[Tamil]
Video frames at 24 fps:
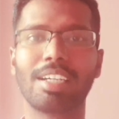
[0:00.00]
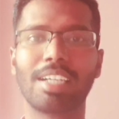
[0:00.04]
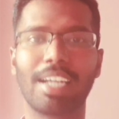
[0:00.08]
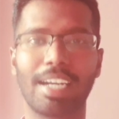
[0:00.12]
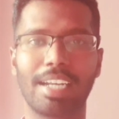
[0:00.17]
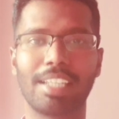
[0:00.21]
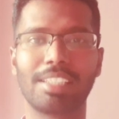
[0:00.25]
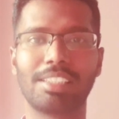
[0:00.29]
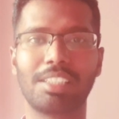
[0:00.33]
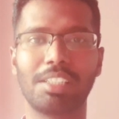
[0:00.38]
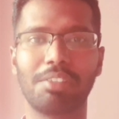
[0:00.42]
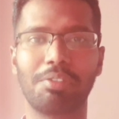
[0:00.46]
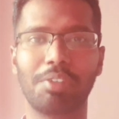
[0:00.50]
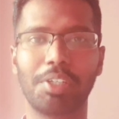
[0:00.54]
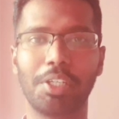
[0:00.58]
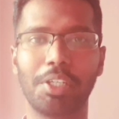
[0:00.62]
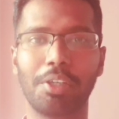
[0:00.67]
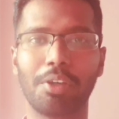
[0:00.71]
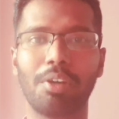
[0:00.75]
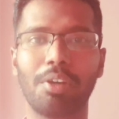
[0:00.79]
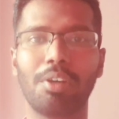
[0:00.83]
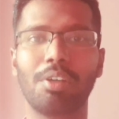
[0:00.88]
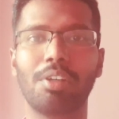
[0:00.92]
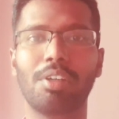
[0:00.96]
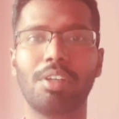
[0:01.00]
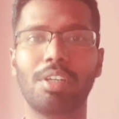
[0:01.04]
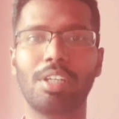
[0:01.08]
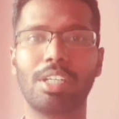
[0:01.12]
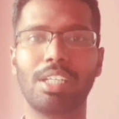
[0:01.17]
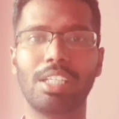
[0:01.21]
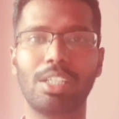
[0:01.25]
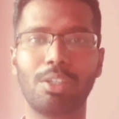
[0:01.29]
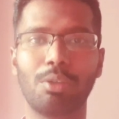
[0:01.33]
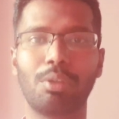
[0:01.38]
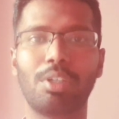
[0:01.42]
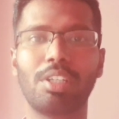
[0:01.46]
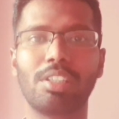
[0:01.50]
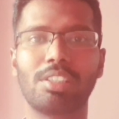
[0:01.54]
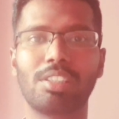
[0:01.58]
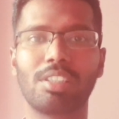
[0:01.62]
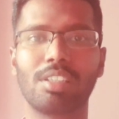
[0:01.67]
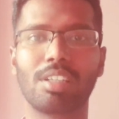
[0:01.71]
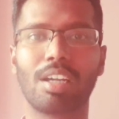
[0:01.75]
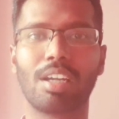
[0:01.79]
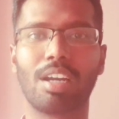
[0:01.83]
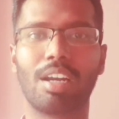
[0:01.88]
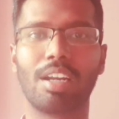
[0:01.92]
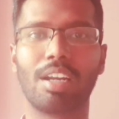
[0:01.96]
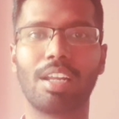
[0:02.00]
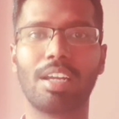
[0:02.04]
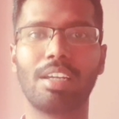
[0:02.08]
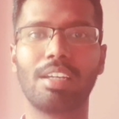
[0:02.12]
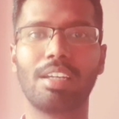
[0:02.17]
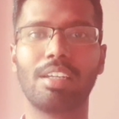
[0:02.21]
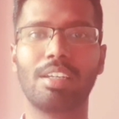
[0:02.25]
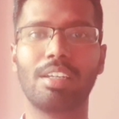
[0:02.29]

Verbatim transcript: கடைசி வீடியோ நியூட்ரிஷனுக்கான